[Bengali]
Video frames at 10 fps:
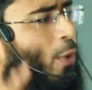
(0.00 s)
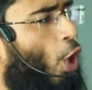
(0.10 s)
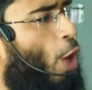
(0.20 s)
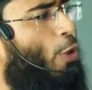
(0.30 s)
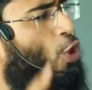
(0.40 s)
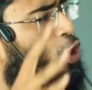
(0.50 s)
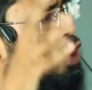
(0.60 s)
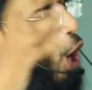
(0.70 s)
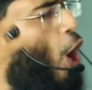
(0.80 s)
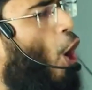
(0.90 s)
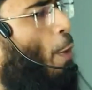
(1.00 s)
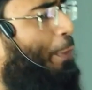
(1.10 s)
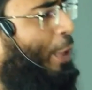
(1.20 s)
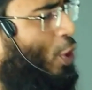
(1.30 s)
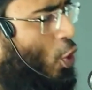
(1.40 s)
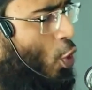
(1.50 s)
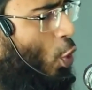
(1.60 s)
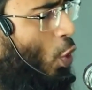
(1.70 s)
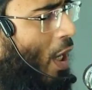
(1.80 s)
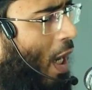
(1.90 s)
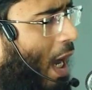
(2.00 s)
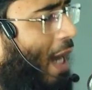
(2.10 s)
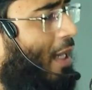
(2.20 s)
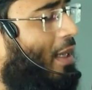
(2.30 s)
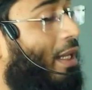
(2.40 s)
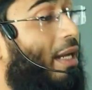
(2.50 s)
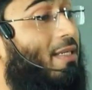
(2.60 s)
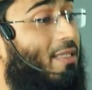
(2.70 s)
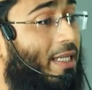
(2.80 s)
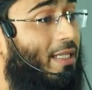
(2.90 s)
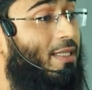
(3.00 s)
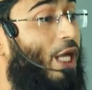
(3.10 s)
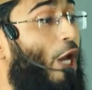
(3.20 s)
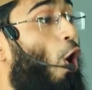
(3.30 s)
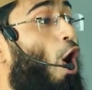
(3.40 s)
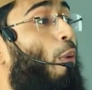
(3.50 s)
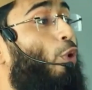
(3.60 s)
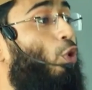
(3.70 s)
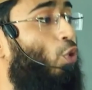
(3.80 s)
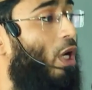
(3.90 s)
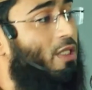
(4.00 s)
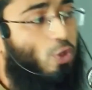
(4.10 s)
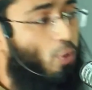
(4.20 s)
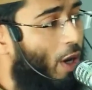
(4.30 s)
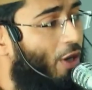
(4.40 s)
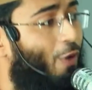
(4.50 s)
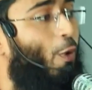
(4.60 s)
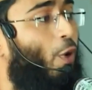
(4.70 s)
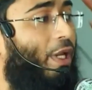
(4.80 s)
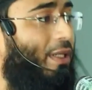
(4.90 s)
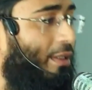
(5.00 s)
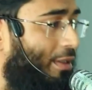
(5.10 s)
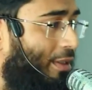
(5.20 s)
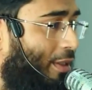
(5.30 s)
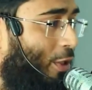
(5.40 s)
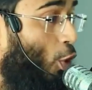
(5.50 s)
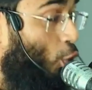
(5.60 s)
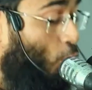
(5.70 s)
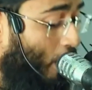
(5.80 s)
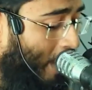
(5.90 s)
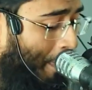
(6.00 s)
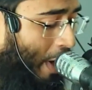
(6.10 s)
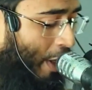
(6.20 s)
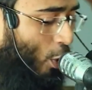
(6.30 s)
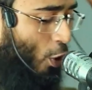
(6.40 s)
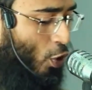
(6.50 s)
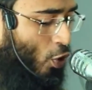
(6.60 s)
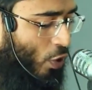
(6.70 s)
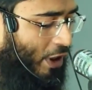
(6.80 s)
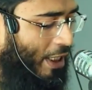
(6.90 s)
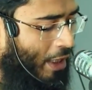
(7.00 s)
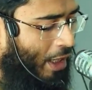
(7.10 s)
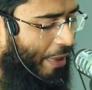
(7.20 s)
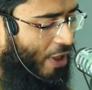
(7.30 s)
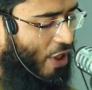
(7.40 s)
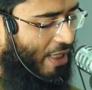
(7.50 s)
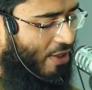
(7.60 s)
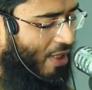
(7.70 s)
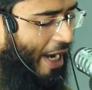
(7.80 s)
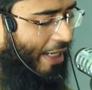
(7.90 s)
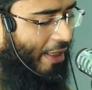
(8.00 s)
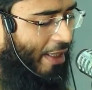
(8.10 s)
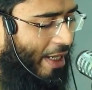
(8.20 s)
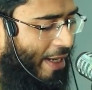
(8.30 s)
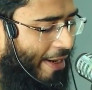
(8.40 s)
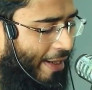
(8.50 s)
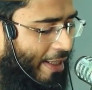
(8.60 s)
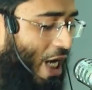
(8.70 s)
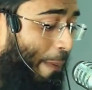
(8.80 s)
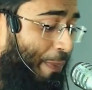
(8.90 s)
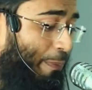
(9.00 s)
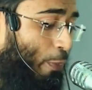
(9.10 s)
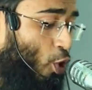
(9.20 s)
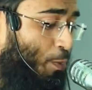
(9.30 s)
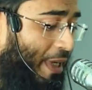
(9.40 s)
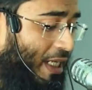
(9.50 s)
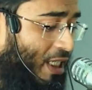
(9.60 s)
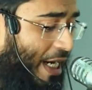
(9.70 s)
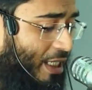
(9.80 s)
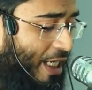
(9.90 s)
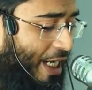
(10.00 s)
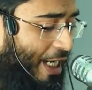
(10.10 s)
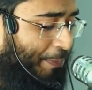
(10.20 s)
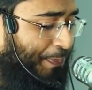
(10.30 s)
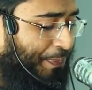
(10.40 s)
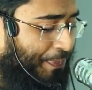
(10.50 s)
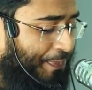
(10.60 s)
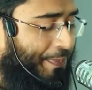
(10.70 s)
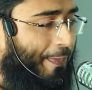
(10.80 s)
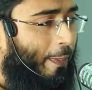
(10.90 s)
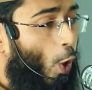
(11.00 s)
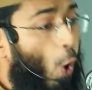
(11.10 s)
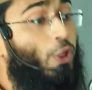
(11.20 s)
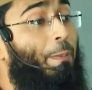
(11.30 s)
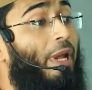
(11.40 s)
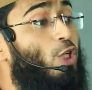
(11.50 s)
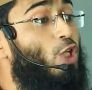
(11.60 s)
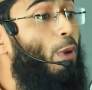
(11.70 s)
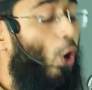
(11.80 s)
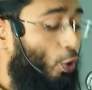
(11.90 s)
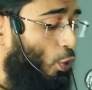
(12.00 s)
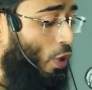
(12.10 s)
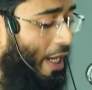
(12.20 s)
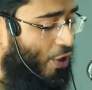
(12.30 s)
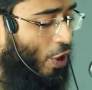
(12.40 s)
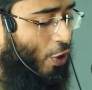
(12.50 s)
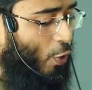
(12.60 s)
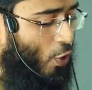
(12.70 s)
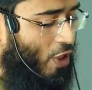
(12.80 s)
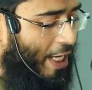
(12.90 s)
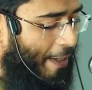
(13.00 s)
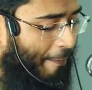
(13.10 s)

মনে হবে সব কিছু আল্লাহর শেষদায় অবনত আছে সুবাংলা পড়ায় দুই নাম্বার নিদর্শন তিন নাম্বার যেই সাইন যা আপনি বুঝবেন যে এটি হতে পারে সবে কদরের রাত সেটি হচ্ছে